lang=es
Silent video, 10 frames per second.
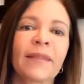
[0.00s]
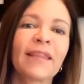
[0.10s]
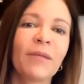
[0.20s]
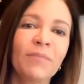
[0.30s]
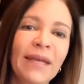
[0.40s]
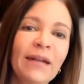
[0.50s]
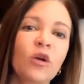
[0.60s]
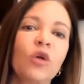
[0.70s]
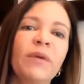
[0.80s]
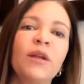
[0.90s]
También
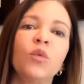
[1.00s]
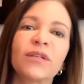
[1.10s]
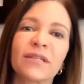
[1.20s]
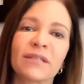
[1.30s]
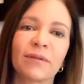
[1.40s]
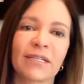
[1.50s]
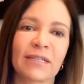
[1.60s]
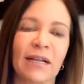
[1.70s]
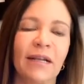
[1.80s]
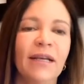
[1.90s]
come nueces de
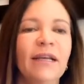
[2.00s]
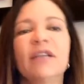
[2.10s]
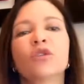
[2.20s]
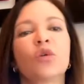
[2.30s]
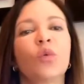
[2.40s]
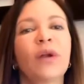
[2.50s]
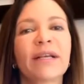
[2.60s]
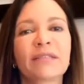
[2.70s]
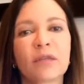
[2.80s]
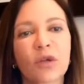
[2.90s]
Brasil son una
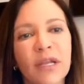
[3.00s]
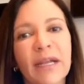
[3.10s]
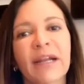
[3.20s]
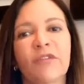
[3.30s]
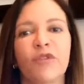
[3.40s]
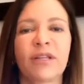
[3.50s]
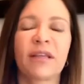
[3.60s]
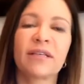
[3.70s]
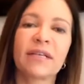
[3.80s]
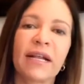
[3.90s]
extraordinaria fuente
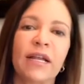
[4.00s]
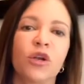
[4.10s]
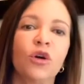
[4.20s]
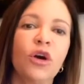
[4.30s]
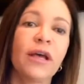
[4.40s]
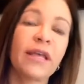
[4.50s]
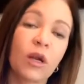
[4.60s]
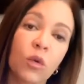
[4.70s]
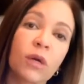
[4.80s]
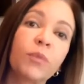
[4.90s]
de selenio y
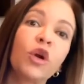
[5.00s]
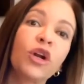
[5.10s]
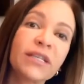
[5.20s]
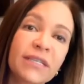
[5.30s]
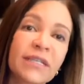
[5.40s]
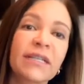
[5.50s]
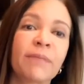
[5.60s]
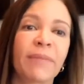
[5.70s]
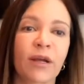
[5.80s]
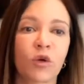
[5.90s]
el cuerpo lo
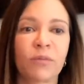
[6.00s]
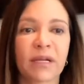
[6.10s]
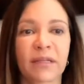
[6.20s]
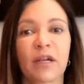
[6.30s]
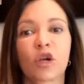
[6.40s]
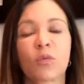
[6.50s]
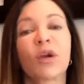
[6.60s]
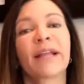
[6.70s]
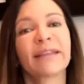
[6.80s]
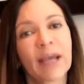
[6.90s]
necesita para convertir la
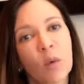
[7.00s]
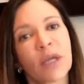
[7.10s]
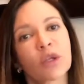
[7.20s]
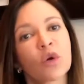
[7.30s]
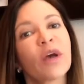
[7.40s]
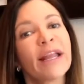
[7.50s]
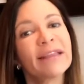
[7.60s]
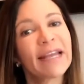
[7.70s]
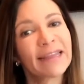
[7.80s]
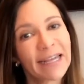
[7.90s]
hormona T4 en
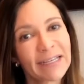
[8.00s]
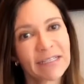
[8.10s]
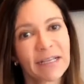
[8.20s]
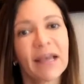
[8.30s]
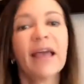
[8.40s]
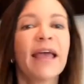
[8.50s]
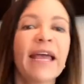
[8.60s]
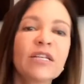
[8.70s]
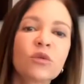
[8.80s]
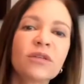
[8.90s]
T3.
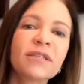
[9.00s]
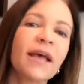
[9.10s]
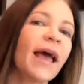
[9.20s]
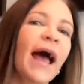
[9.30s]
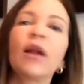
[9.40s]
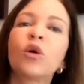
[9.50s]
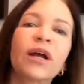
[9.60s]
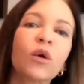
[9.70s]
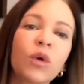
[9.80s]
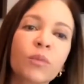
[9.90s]
Esto es algo
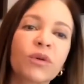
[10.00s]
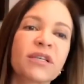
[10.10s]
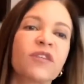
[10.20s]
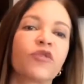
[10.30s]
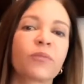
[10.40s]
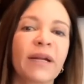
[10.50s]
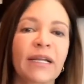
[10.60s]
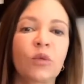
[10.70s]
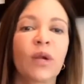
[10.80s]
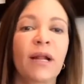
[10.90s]
que el cuerpo hace de forma
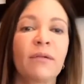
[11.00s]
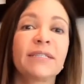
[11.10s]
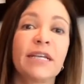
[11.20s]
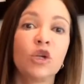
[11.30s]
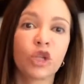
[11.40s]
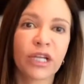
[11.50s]
natural si no